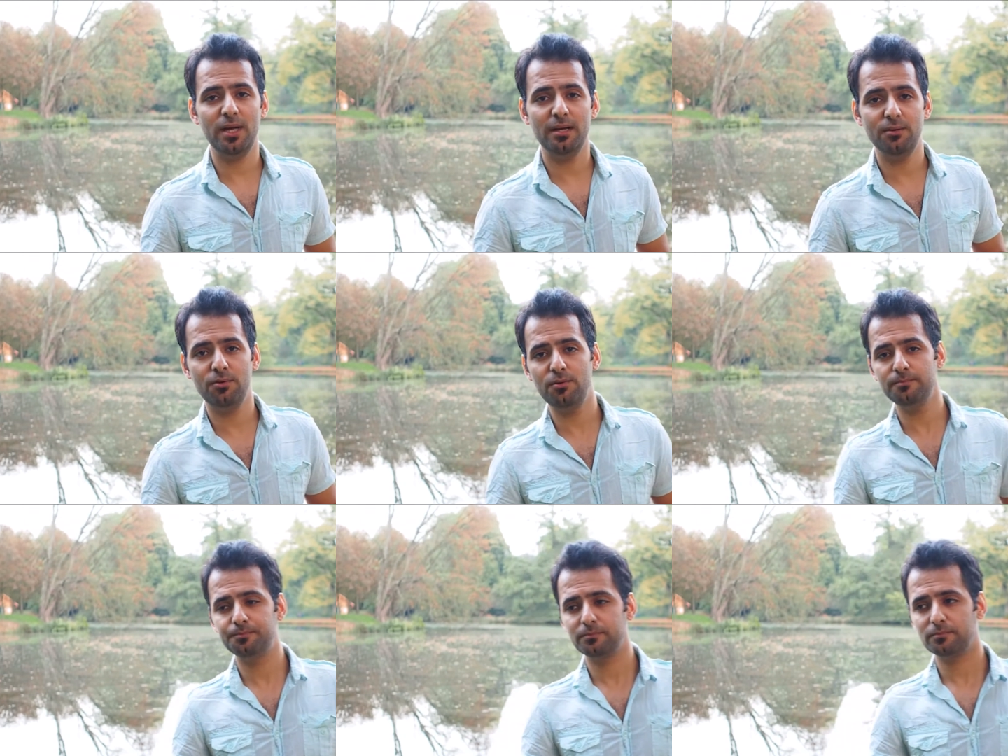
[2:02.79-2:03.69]
اليوم
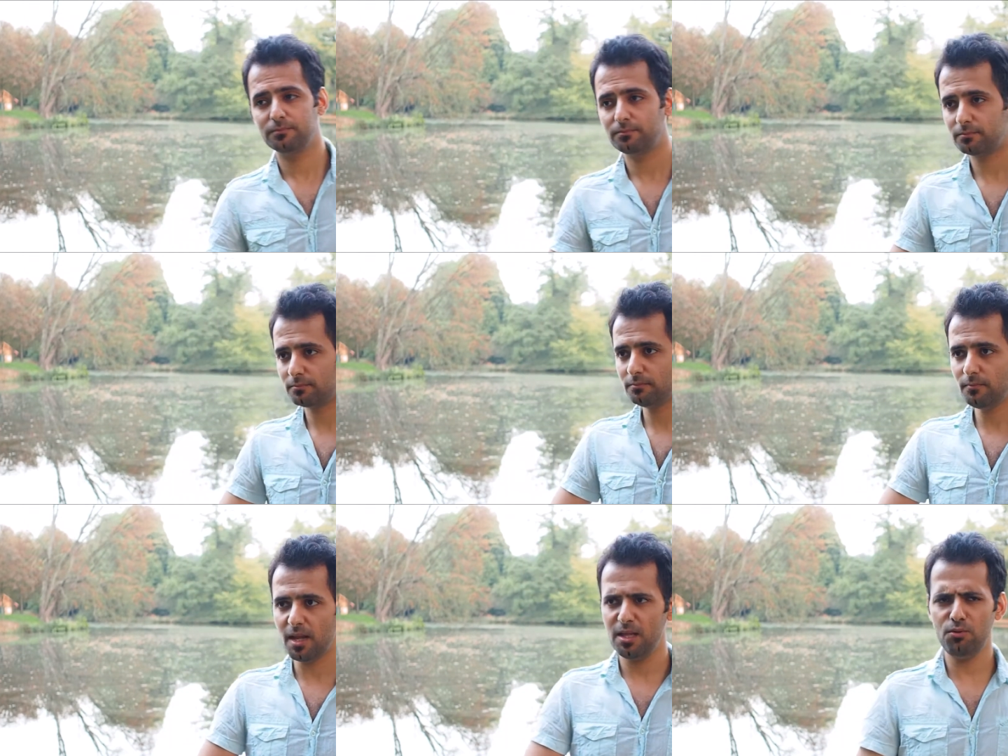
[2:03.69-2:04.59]

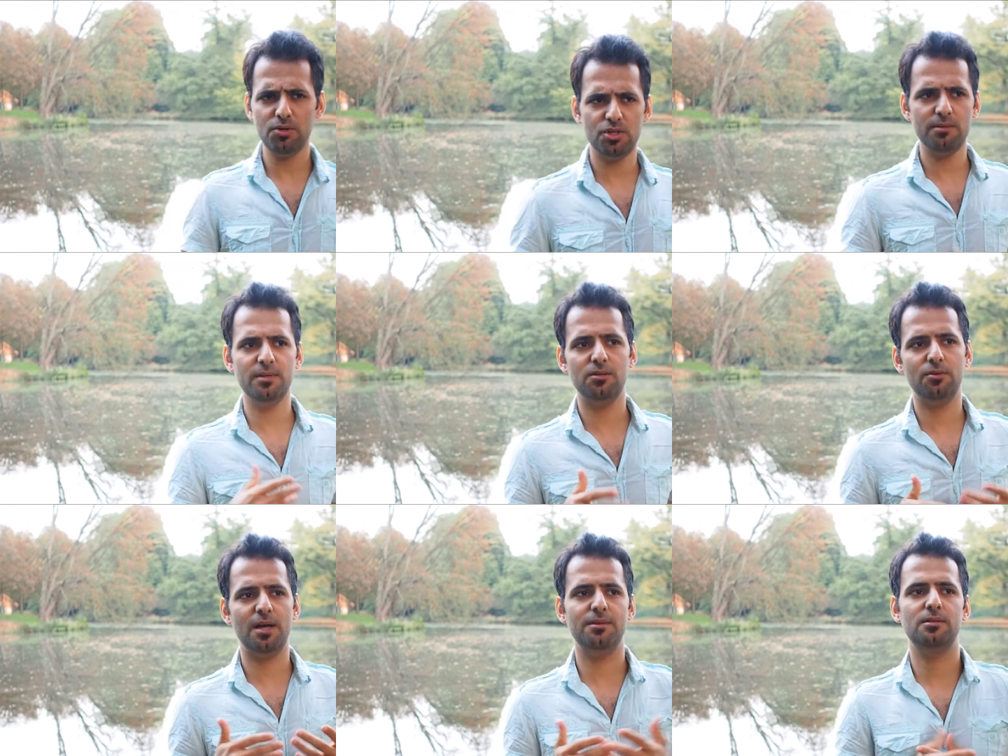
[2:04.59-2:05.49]
حنقول شي من
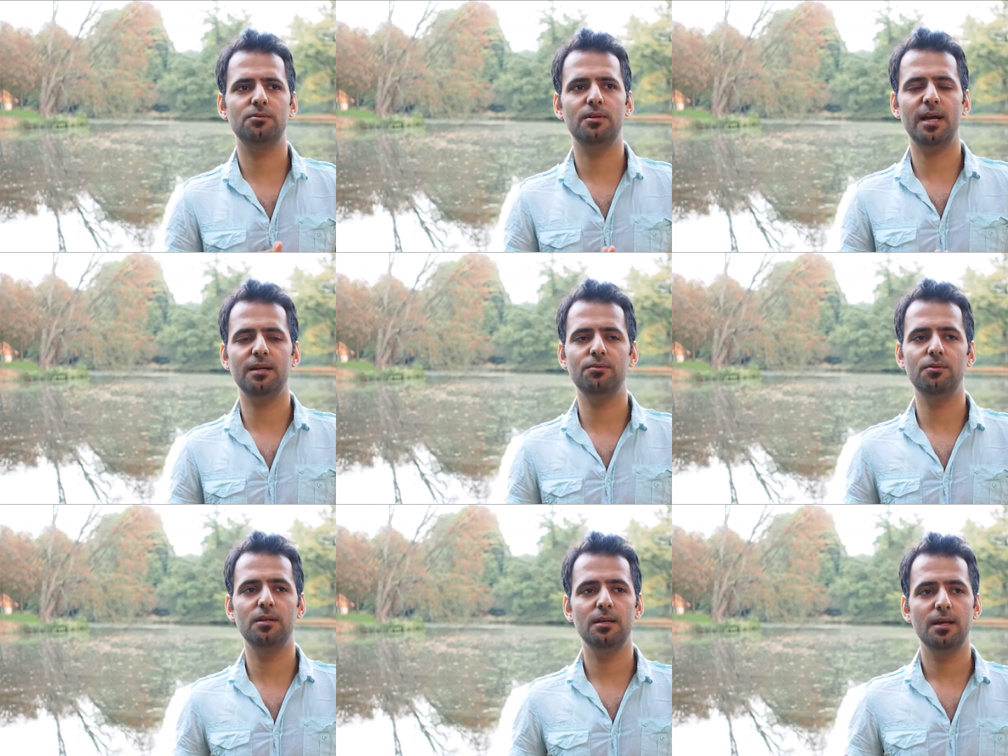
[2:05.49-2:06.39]
التراث السوري
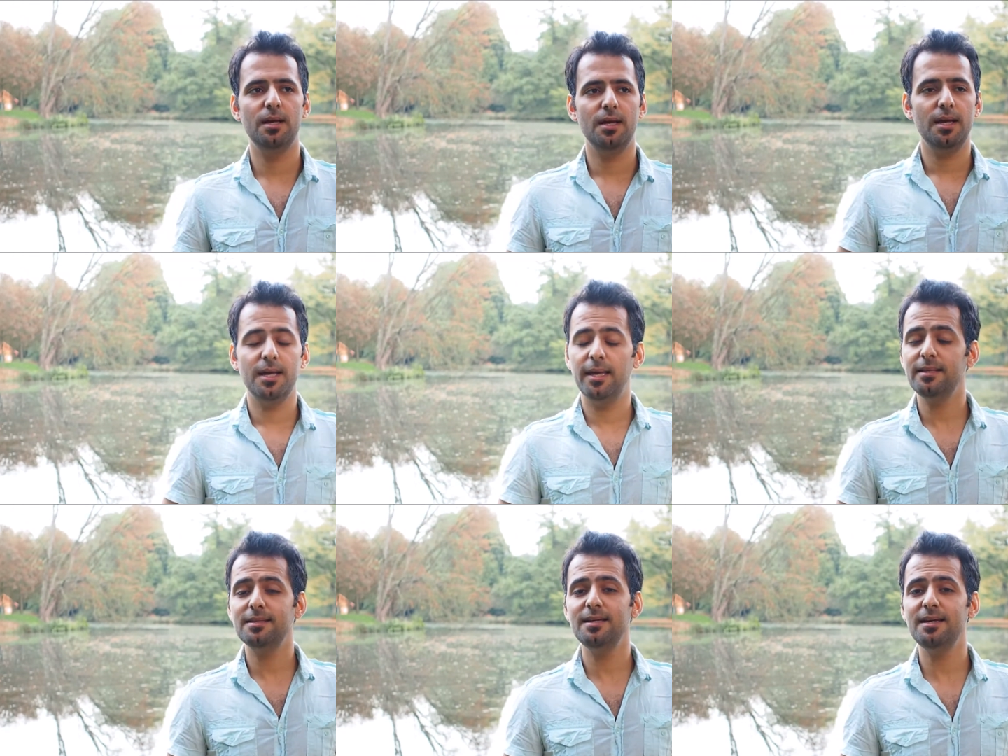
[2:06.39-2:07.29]
حنقول يا
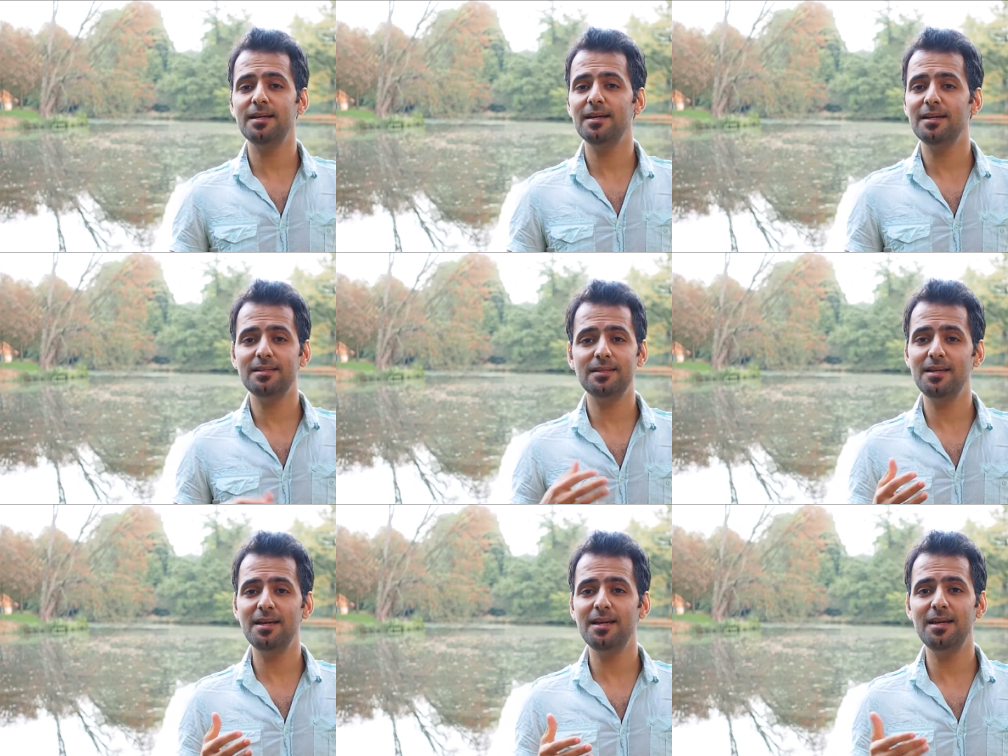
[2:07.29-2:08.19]
طيرة
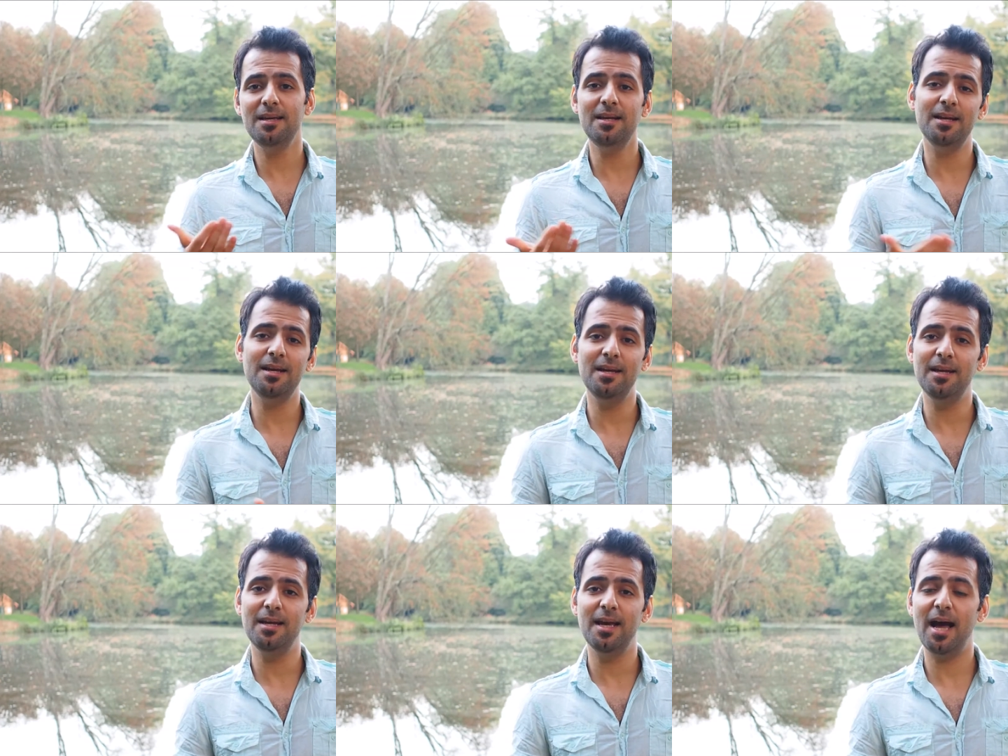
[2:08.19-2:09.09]

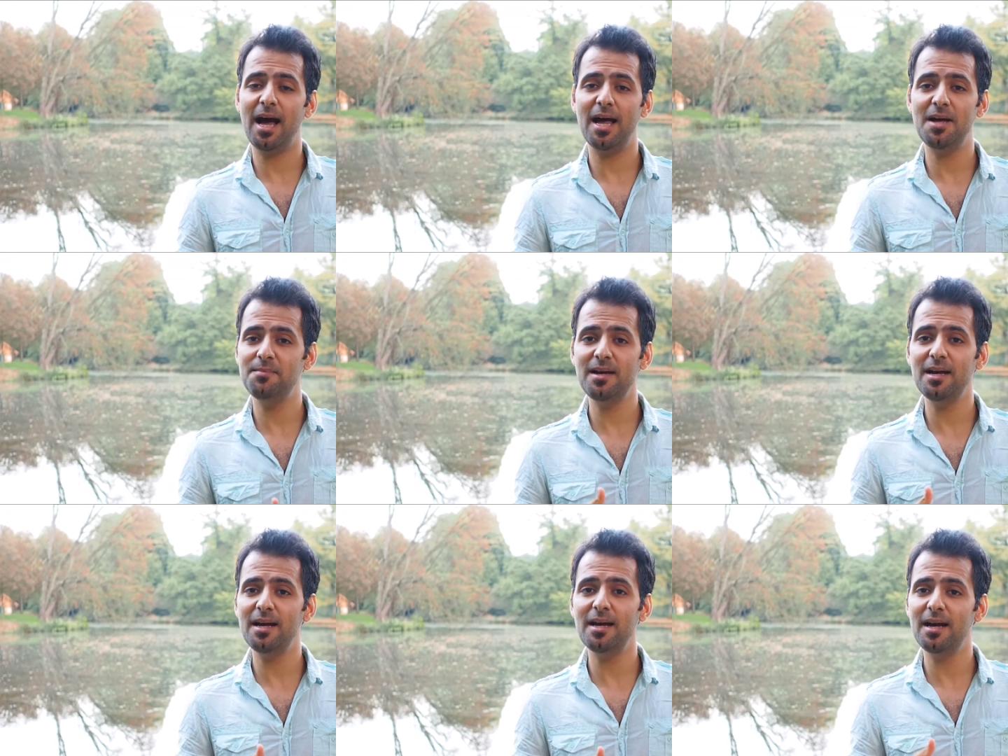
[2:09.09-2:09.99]
طيري يا
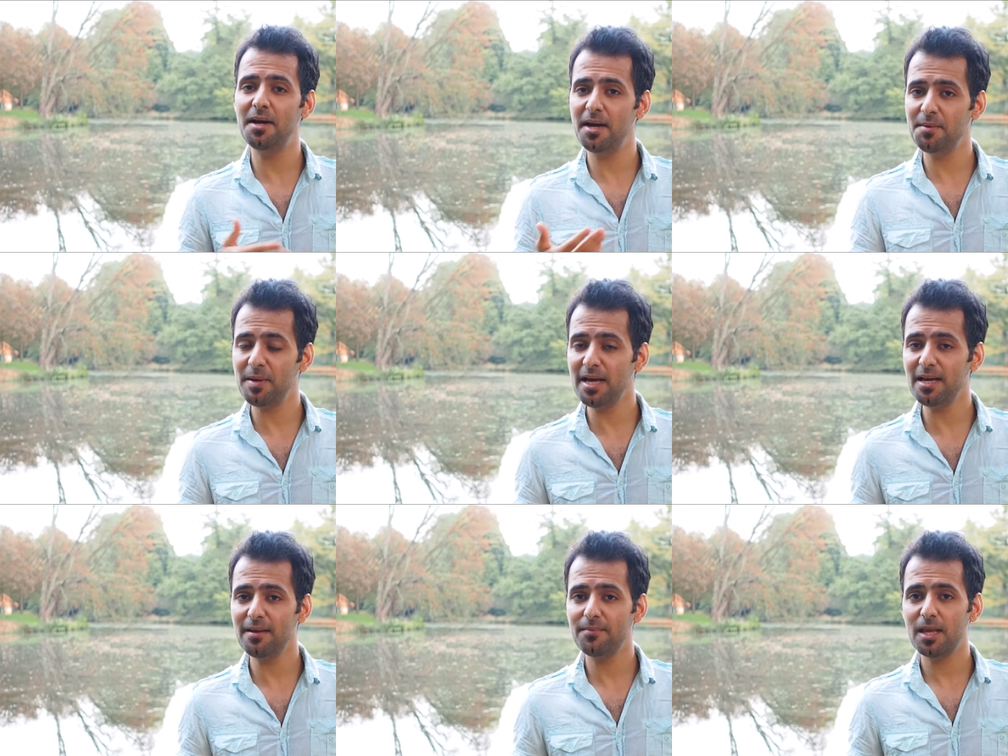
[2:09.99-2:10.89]
حمامة